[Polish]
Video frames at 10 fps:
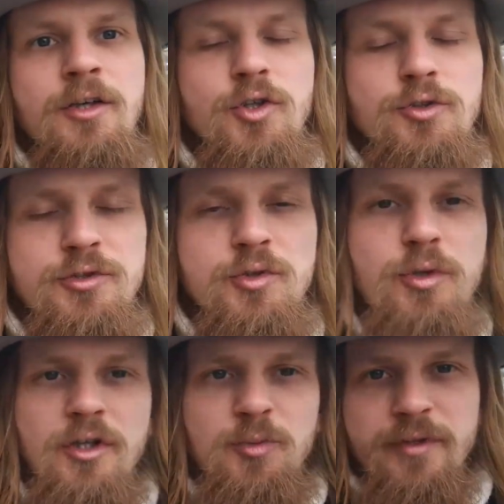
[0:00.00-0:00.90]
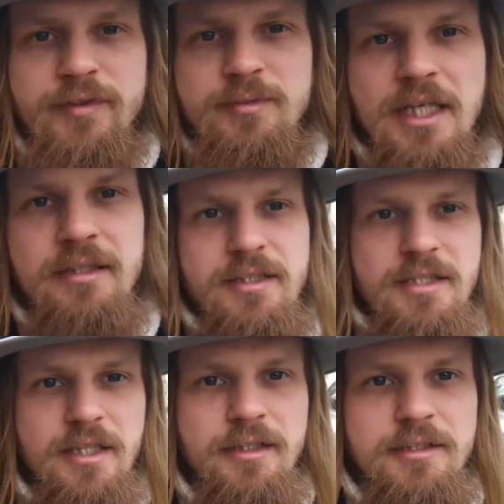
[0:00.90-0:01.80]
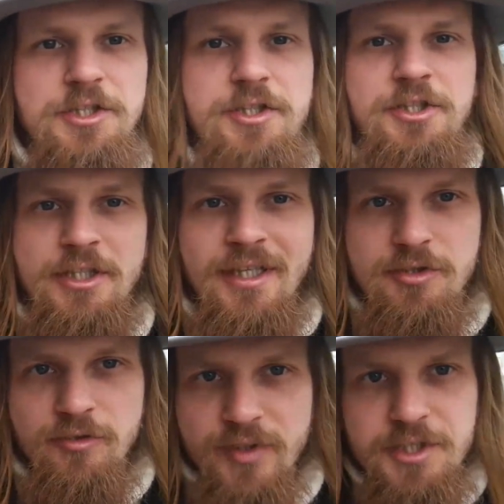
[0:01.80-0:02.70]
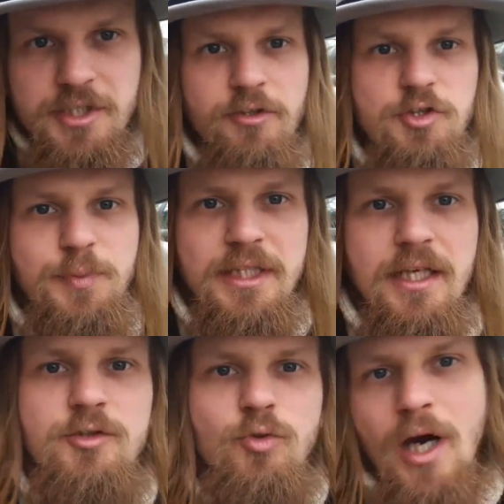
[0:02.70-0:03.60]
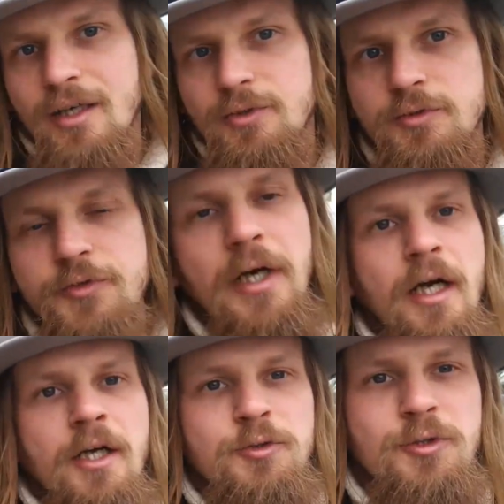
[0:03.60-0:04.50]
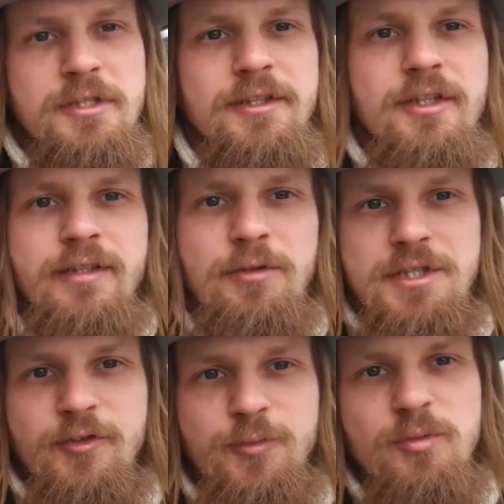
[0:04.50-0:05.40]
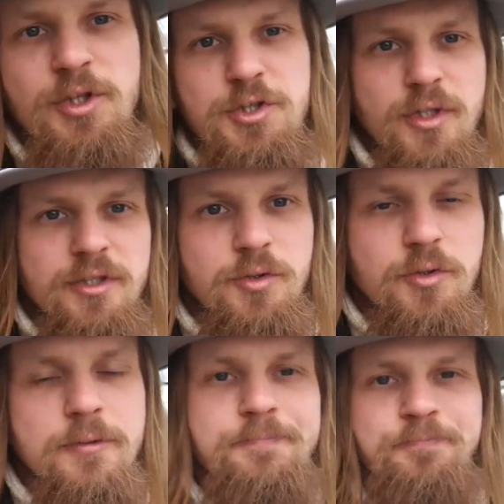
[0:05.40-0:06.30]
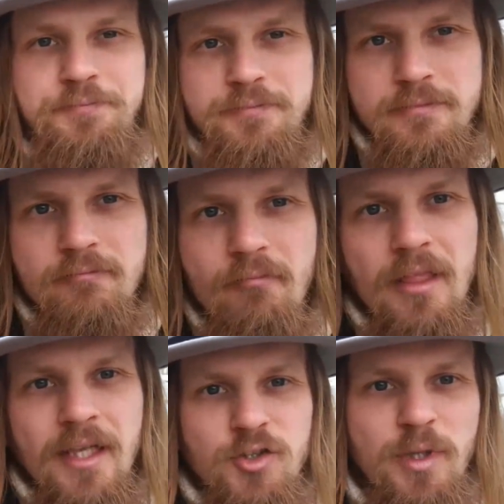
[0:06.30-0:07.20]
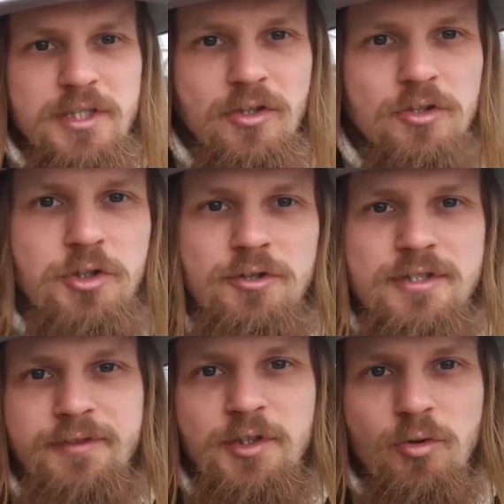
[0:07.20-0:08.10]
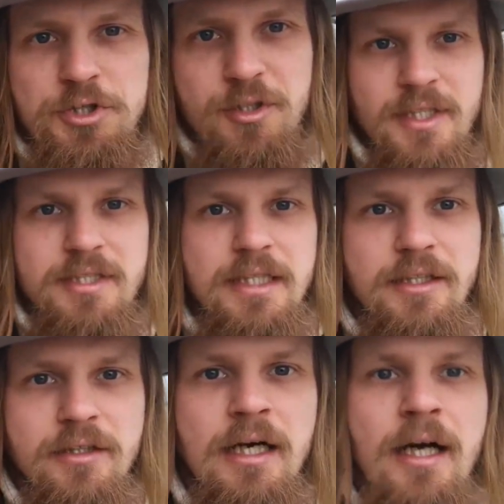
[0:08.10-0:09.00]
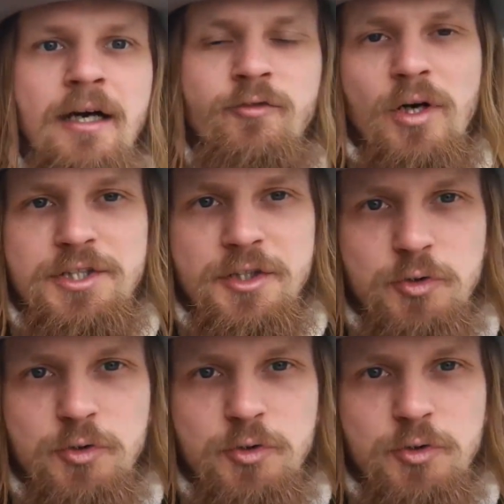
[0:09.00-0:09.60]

Kontynuuje on bowiem tradycję jeszcze XIII-wiecznego szpitala duchaków, który znajdował się w pobliżu rynku. Natomiast od końca wieku XVIII właśnie